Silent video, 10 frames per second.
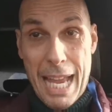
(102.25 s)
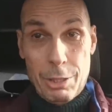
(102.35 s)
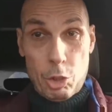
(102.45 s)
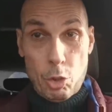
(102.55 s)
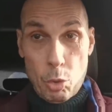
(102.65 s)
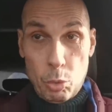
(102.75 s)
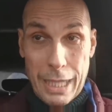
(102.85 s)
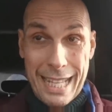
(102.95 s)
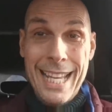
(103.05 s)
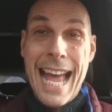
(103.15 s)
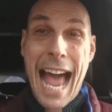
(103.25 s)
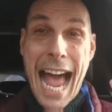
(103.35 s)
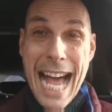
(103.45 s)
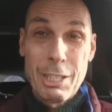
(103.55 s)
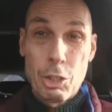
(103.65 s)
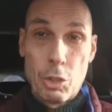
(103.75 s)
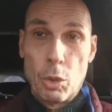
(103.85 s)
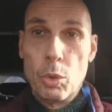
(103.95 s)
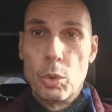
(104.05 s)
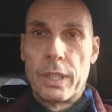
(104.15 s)
assoluta,
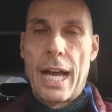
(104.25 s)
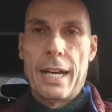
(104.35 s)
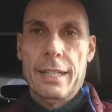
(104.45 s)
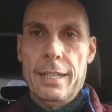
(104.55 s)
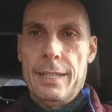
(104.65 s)
assoluta